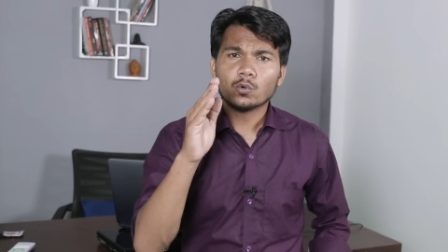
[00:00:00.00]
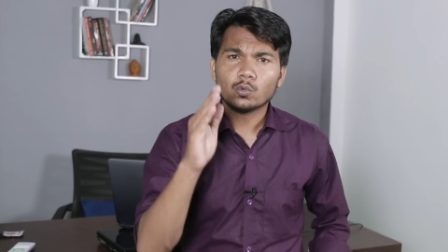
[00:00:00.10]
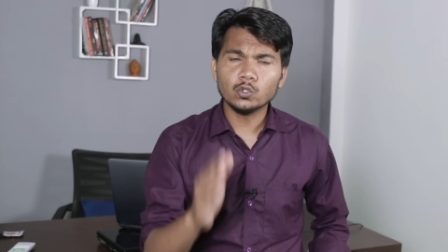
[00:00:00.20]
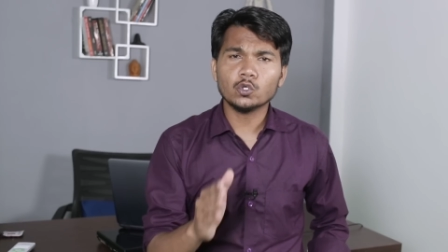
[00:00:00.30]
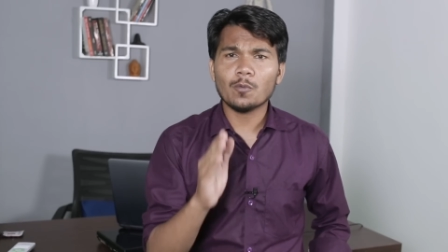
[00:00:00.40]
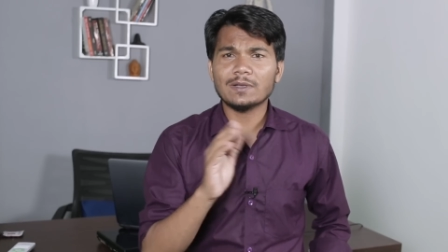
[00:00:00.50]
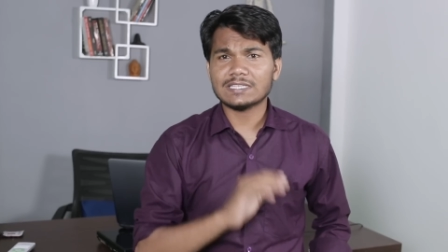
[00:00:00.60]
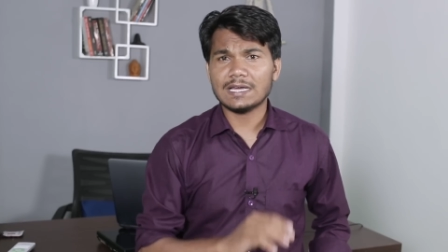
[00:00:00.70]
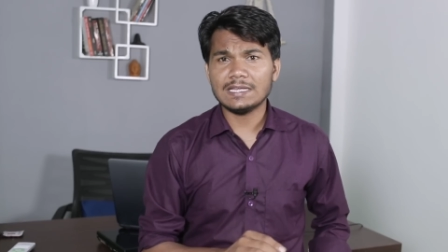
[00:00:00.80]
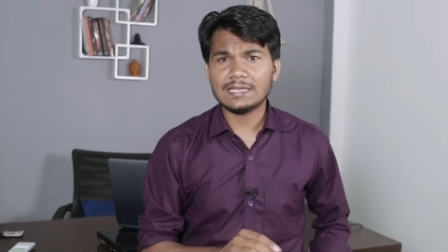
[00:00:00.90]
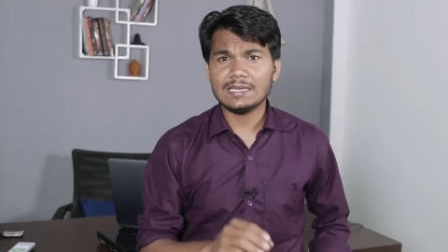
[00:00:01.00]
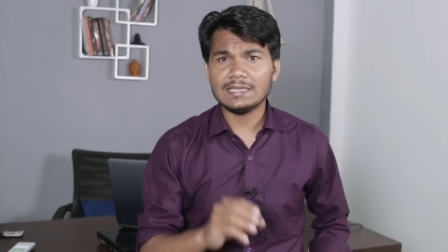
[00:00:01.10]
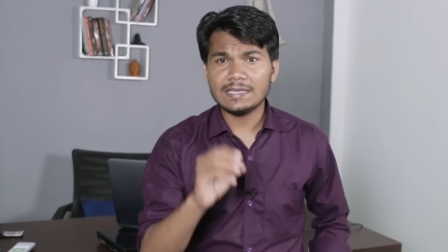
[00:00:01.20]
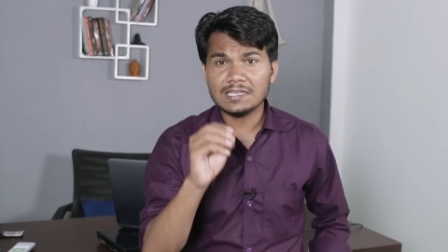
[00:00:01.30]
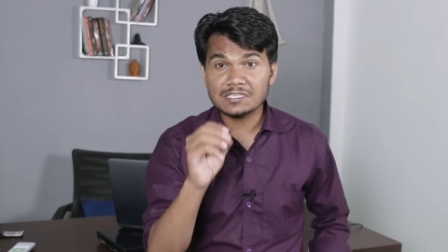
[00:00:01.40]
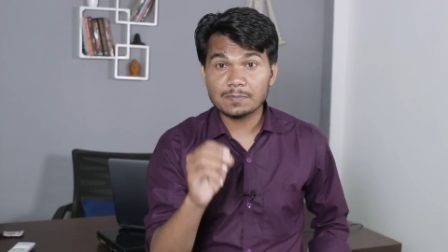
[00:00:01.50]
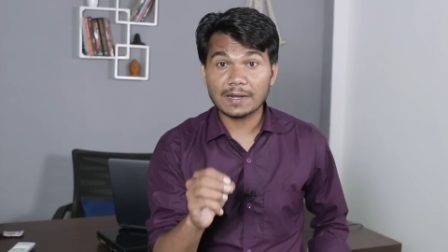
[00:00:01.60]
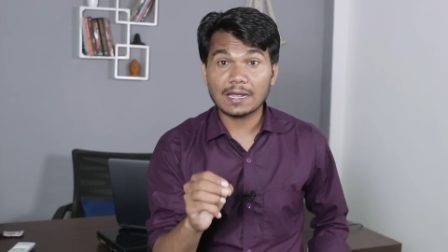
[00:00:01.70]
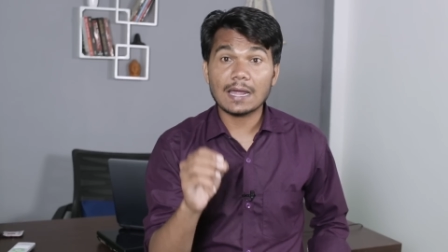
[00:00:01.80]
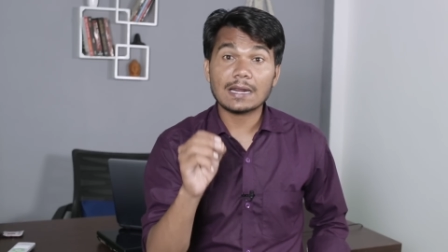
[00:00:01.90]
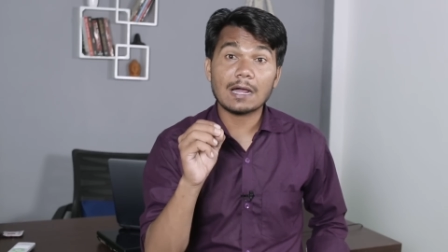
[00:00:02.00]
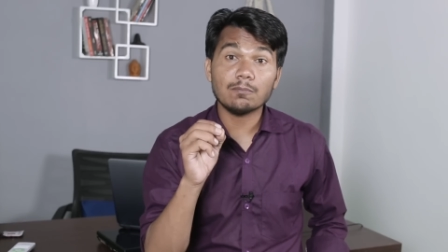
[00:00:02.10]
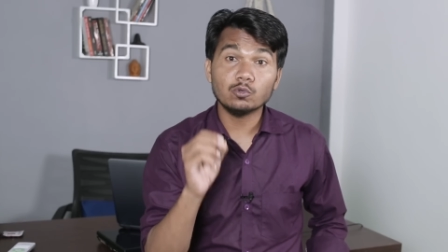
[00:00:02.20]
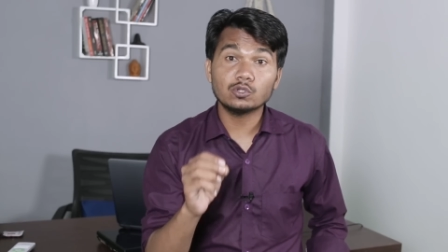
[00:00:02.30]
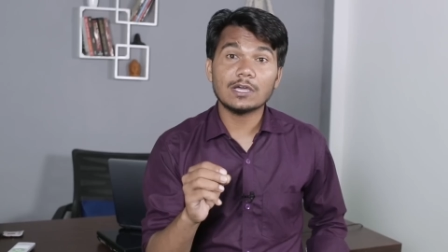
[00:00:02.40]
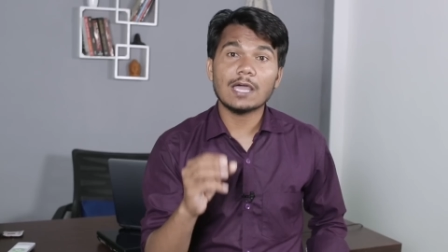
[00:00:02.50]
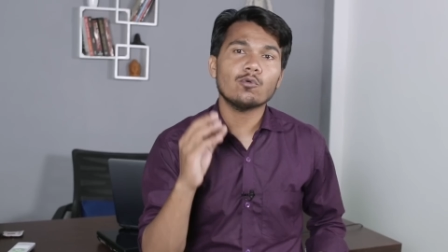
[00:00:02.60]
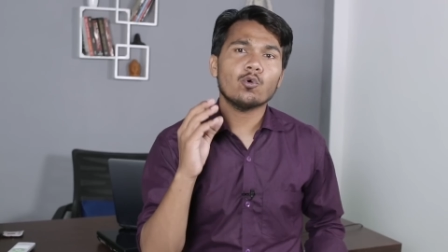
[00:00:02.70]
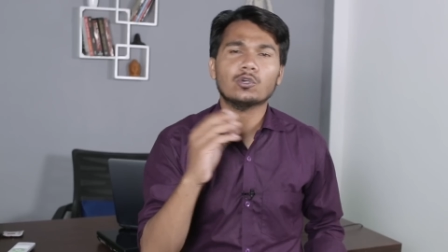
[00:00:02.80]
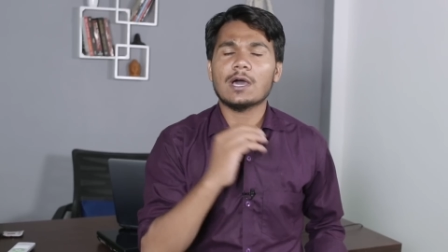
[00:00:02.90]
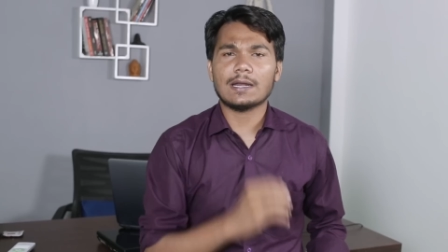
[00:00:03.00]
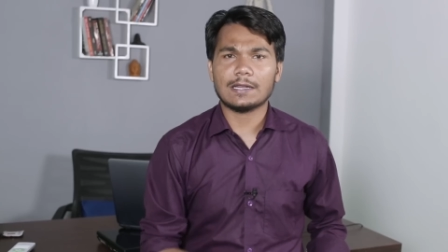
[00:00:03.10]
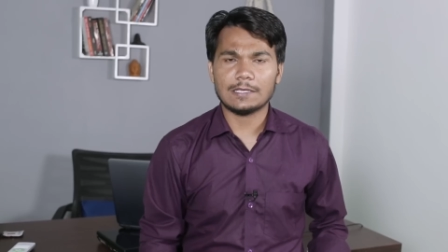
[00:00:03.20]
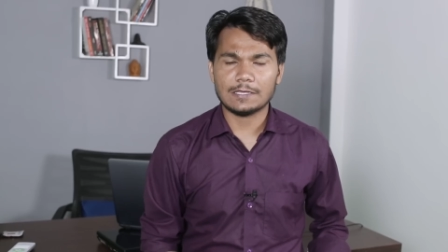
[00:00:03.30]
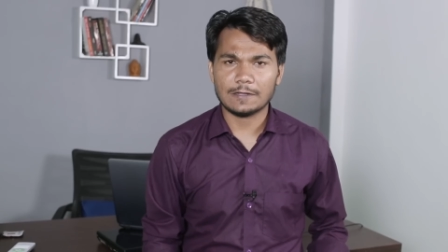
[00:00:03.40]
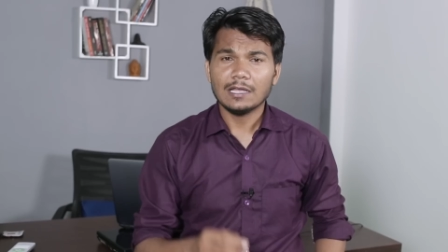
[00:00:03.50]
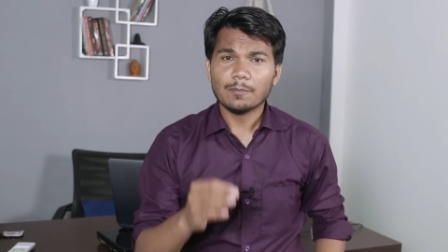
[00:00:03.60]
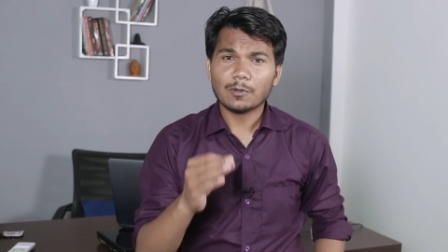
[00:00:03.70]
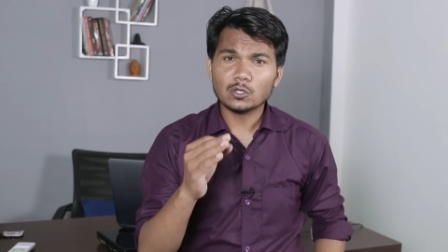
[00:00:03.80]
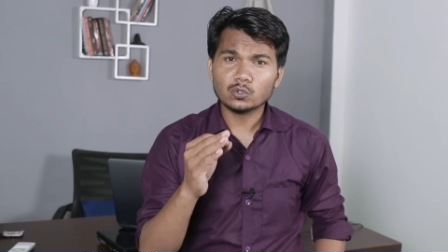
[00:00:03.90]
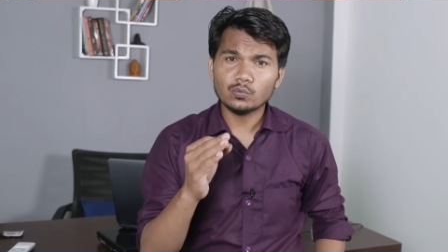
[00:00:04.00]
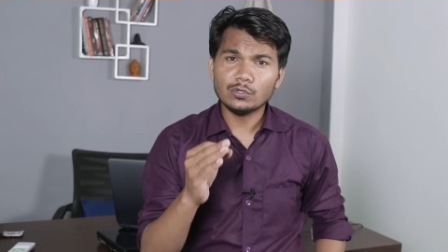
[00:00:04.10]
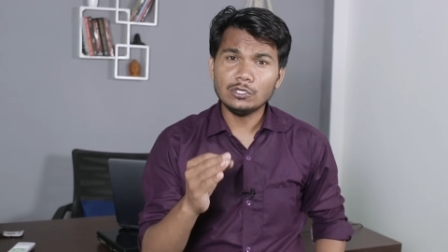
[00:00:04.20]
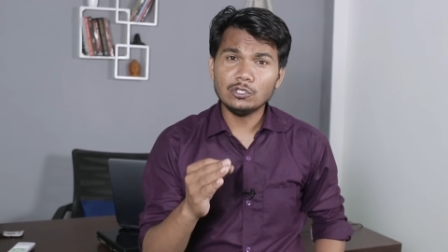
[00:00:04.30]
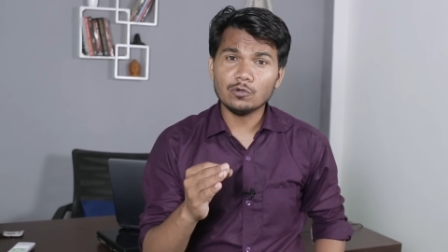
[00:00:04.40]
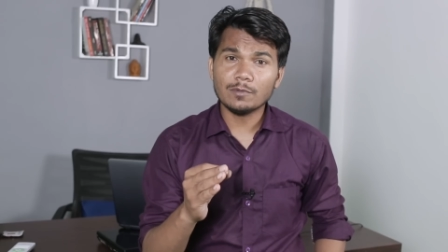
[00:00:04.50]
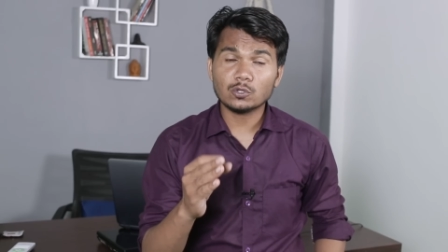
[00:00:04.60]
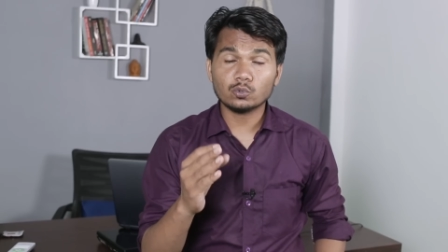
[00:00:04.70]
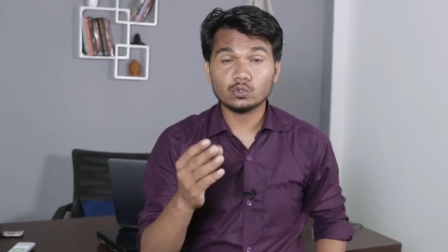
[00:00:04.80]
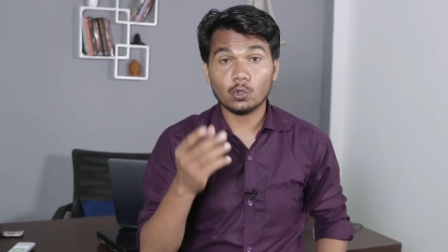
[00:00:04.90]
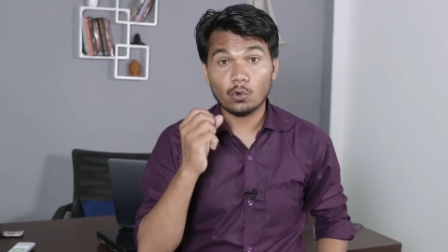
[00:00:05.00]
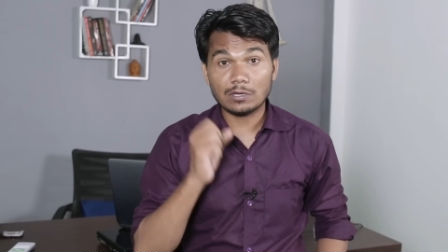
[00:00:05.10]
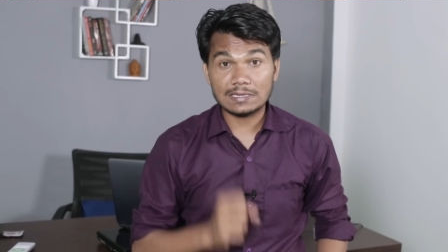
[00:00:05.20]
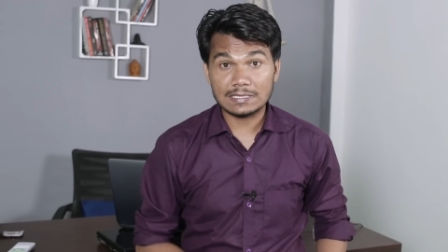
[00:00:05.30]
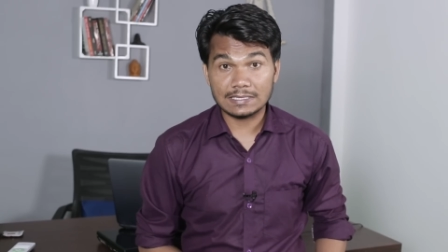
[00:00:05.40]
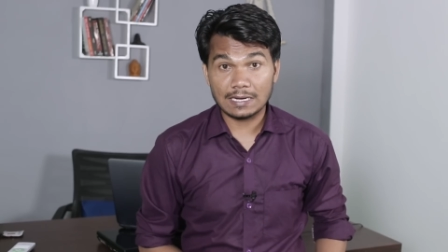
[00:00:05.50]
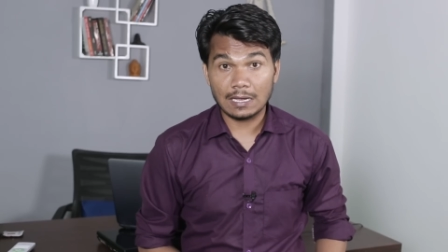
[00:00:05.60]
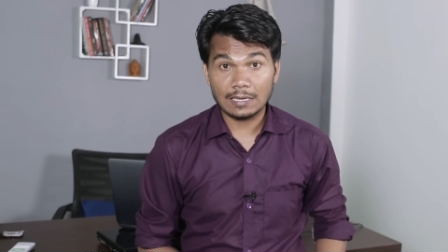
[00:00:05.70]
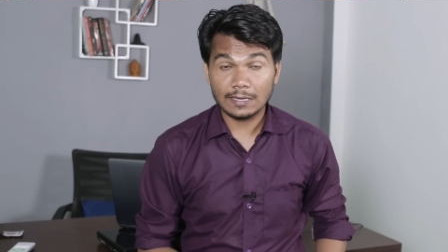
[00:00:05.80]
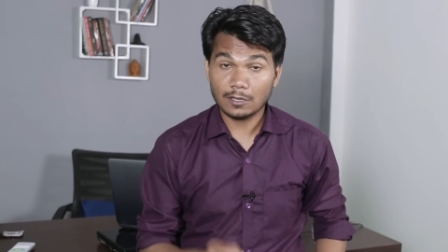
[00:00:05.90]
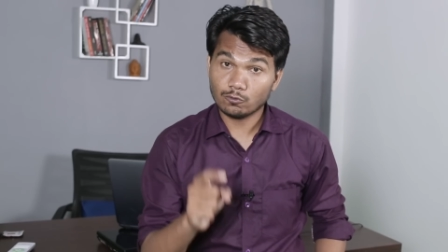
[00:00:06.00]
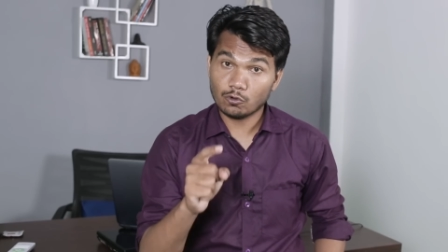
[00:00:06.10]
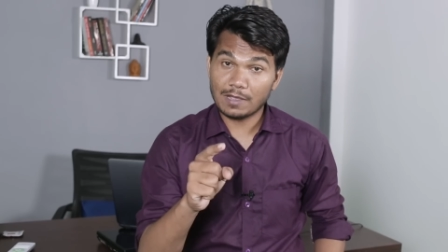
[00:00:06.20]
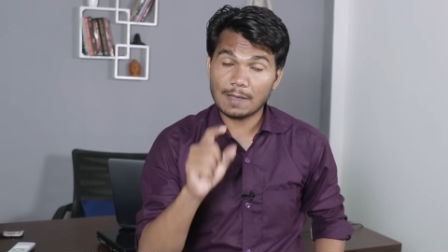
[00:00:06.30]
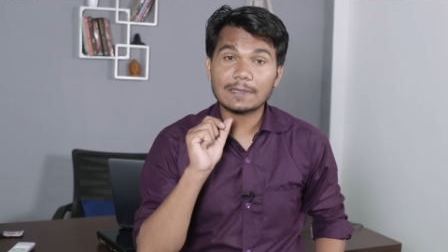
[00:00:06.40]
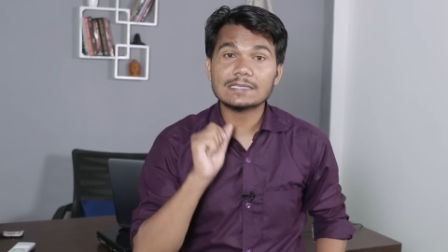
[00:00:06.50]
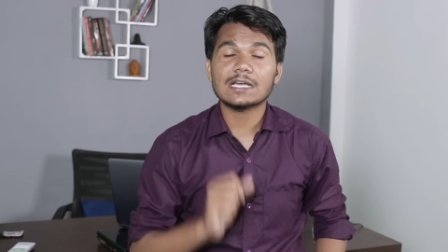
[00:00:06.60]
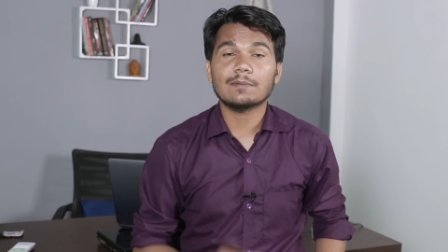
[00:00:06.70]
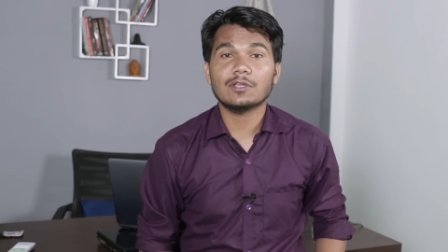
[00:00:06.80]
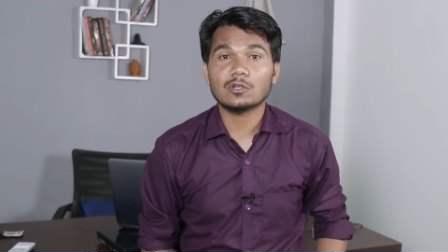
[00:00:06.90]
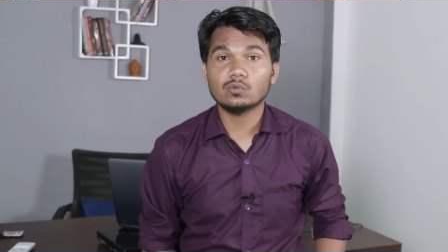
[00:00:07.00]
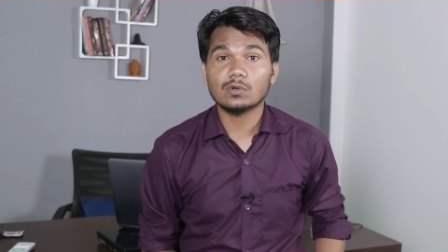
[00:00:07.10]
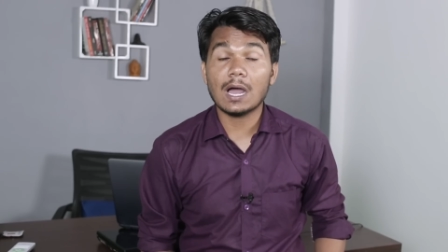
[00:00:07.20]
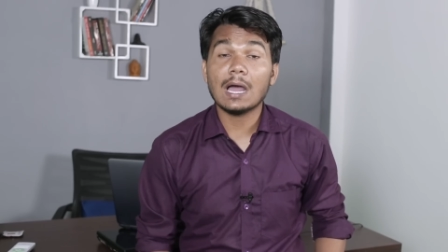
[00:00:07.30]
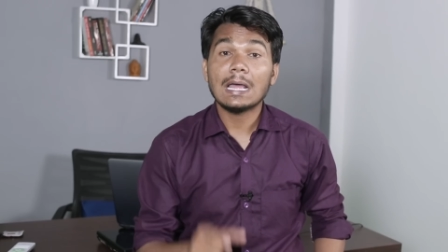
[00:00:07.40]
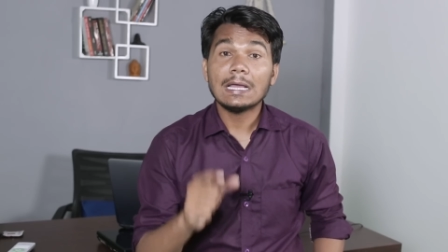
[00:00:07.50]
खुद को बचाने के लिए इस प्रकार का मुद्दा है वो उठा रही है परंतु वीडियो में तो कुछ और ही दिख रहा है वो मैं आपके सामने रखूंगा